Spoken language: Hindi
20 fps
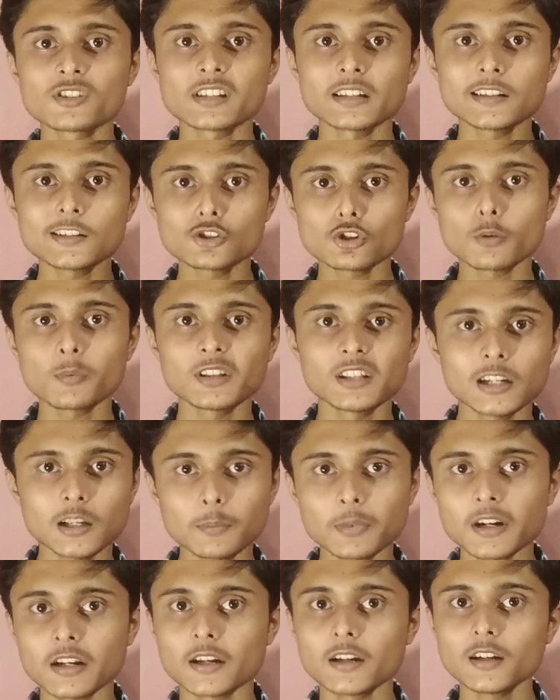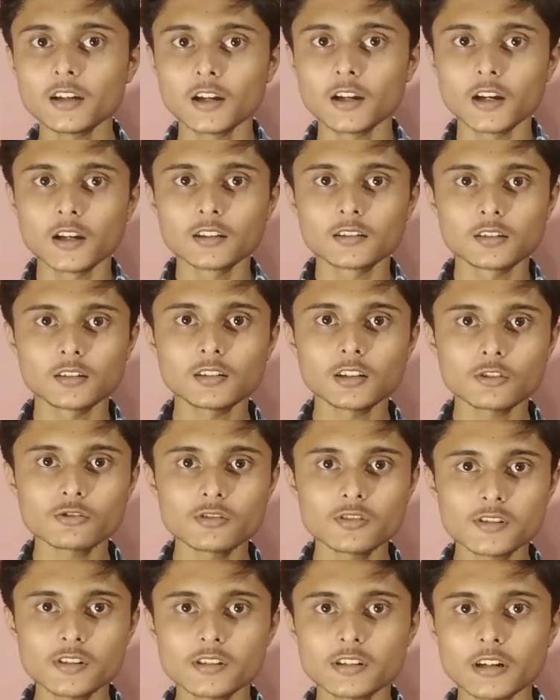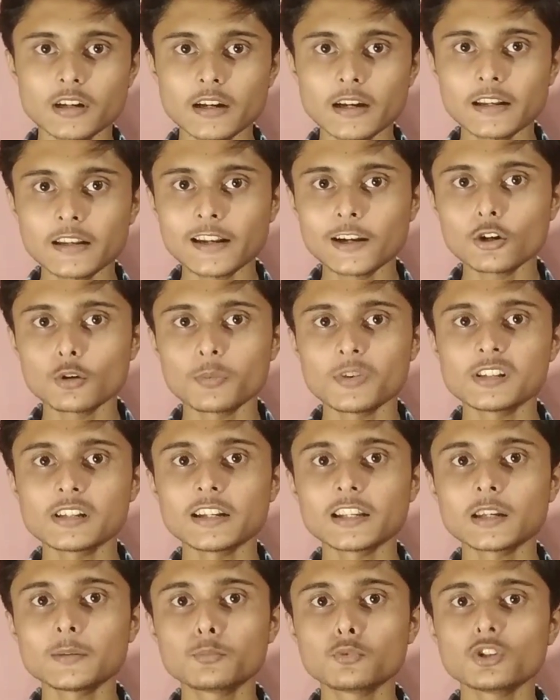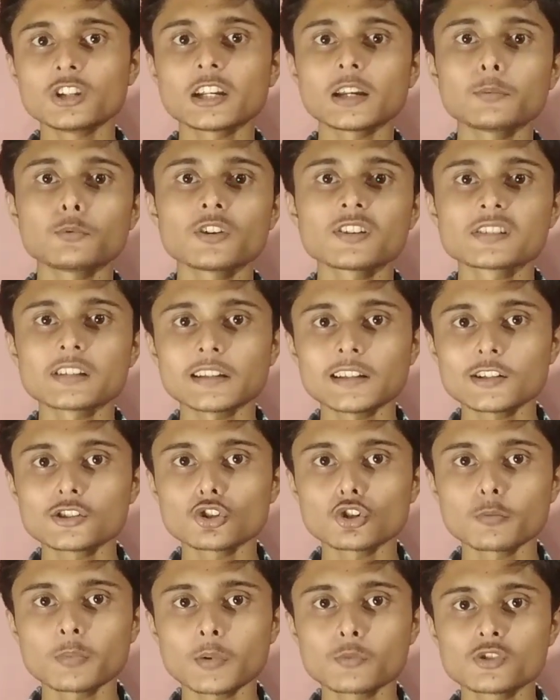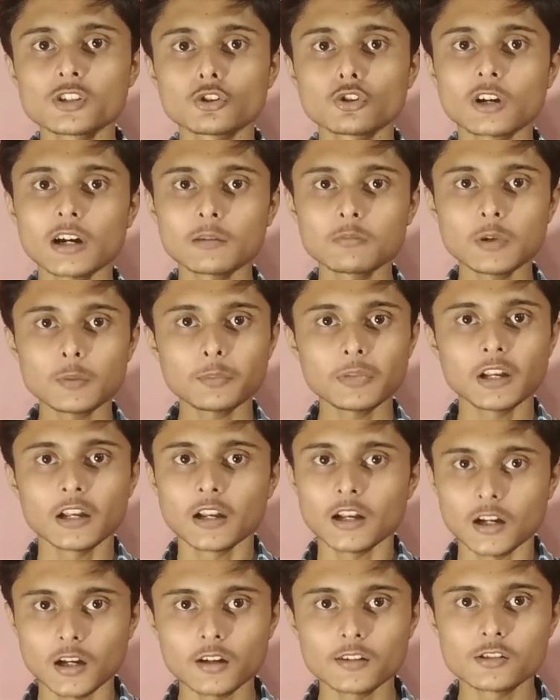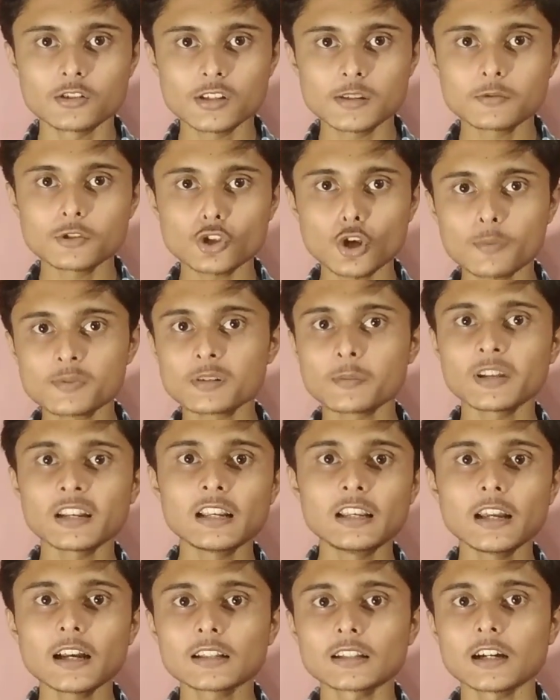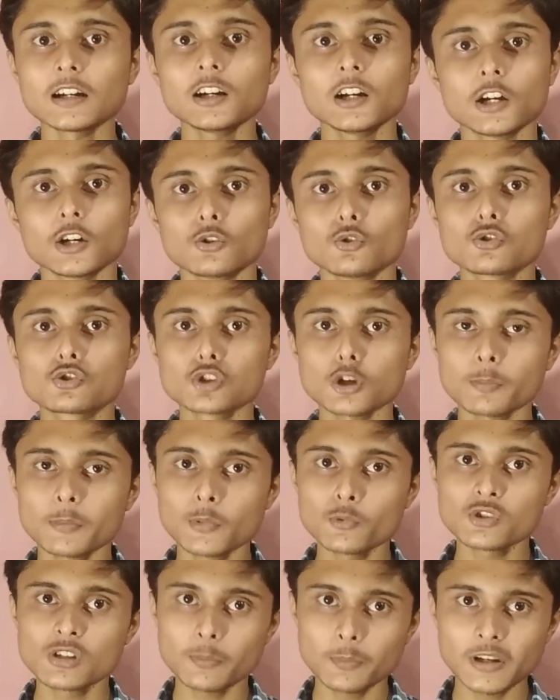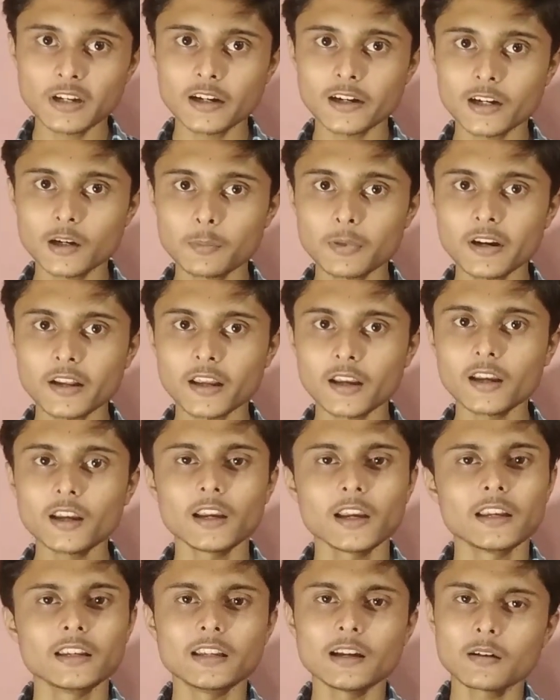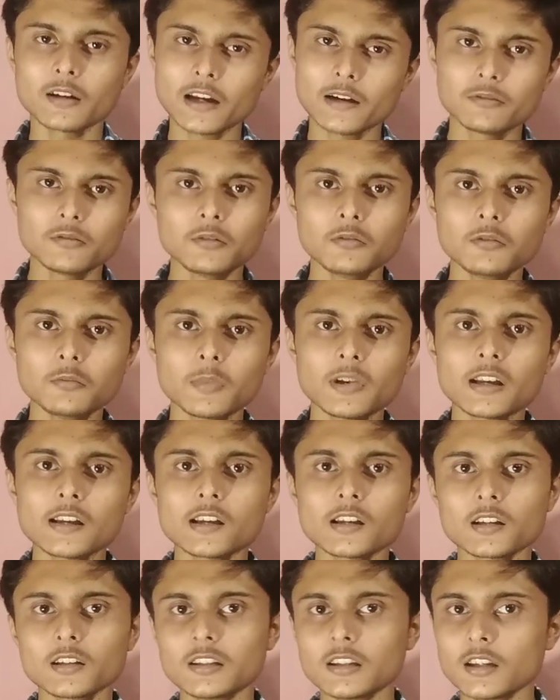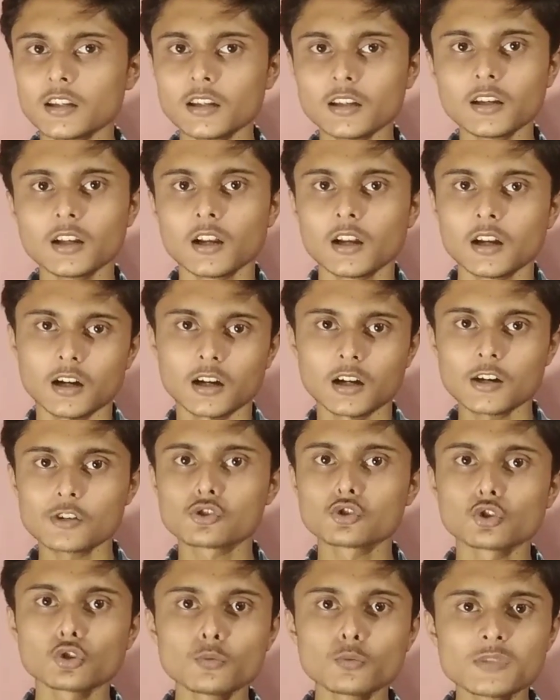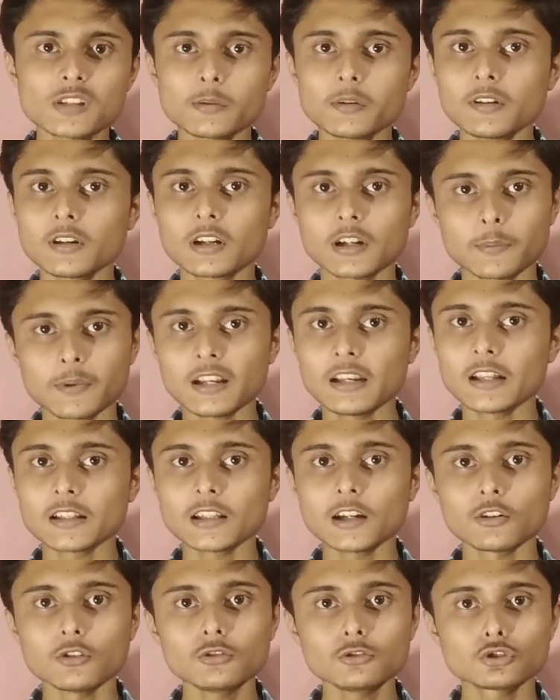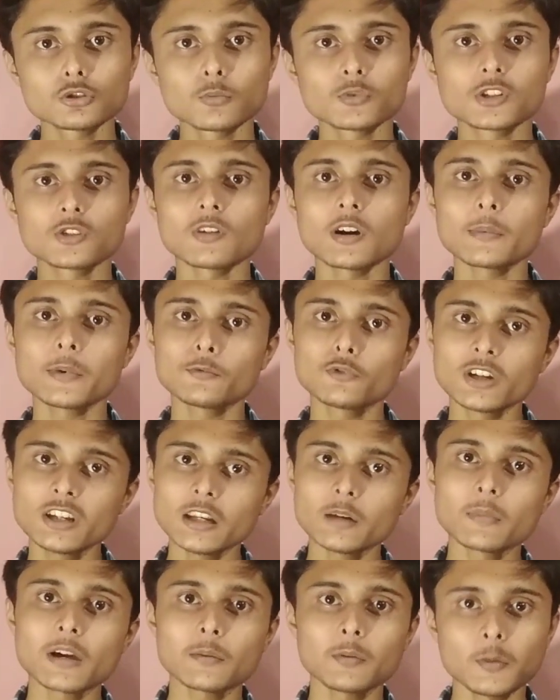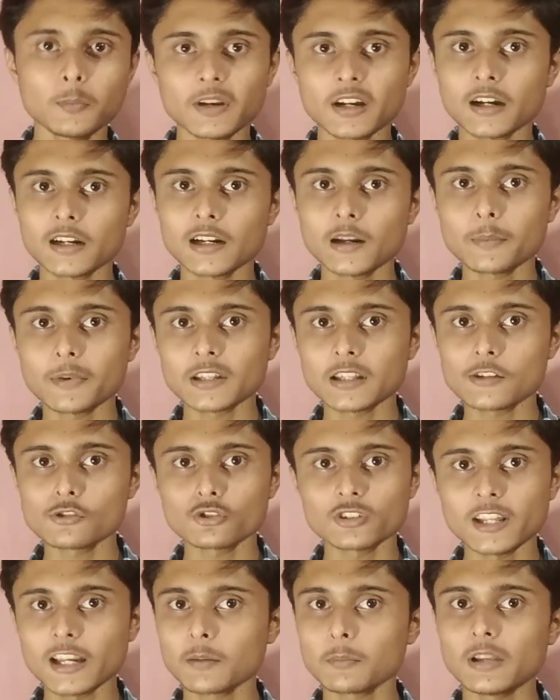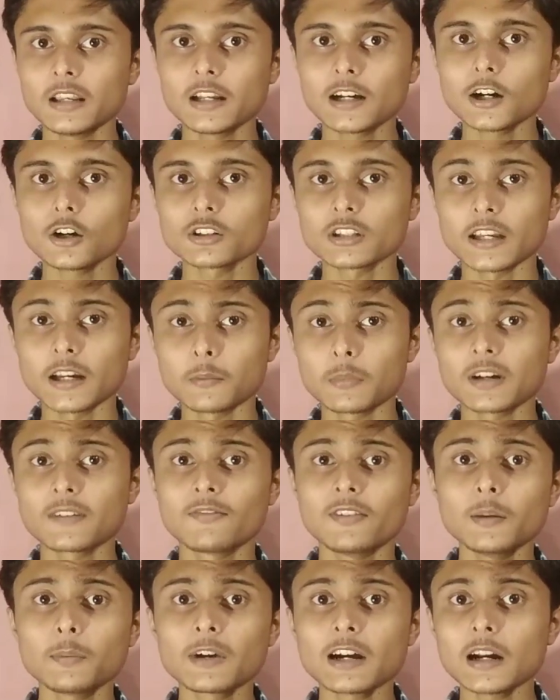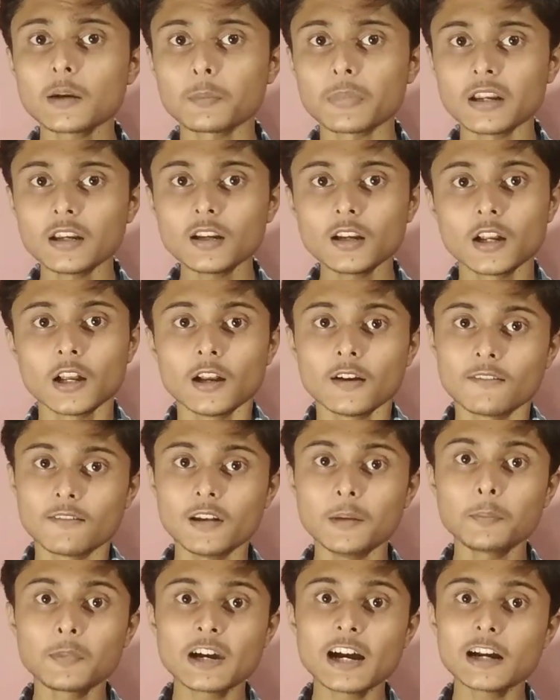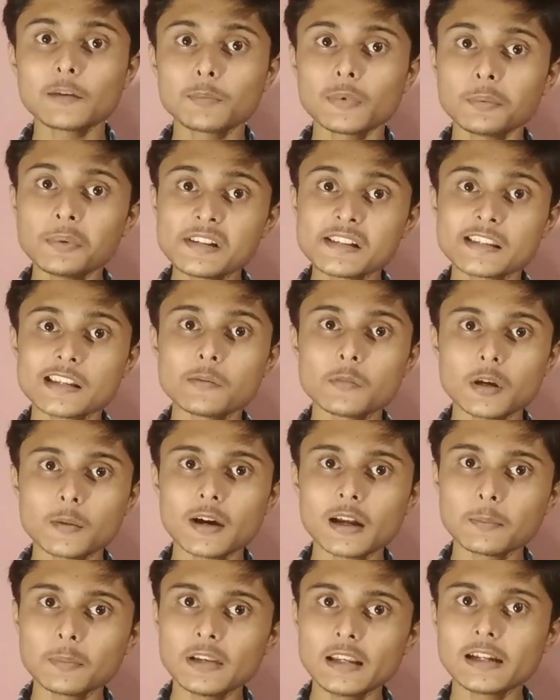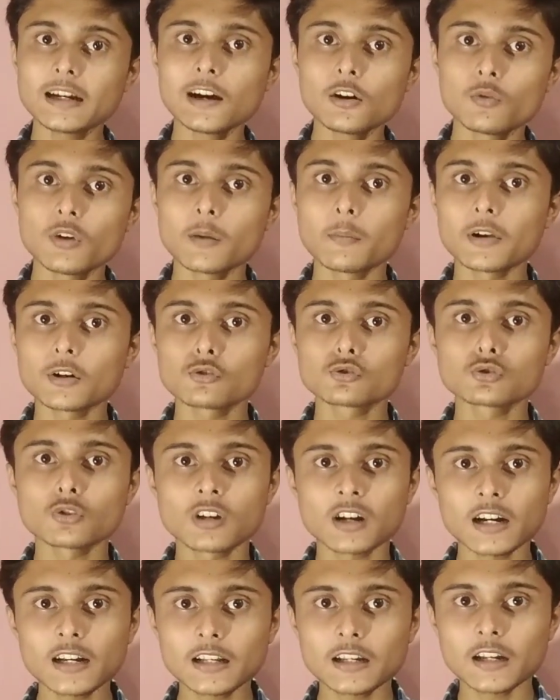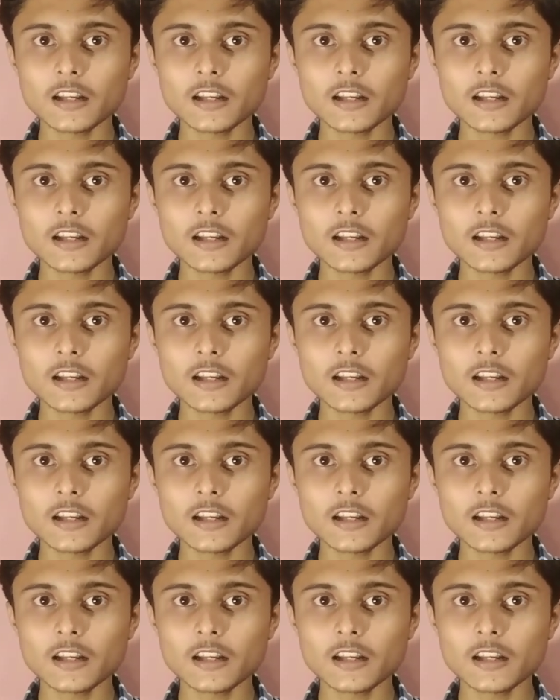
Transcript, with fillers: पूरे सैंतीस सौ रुपये देने पड़ गए थ्री थाउजेंड सिक्स हंड्रेड नाइन रुपीज़ यानी कि पूरे के पूरे सैंतीस सौ रुपये मुझे दुकान में जिस शॉप से मैंने लिया था उस शॉप में मुझे पे करने पड़ गए या कभी भी मैं ये अगर शोरूम से भी कपड़े लेता हूँ तो मुझे वहाँ पर वही एम पे करना पड़ता है जो टैग पर लिखा होता है बट फ्लिपकार्ट फ्लिपकार्ट भी सेम एम लिखा हुआ है बट उसको कट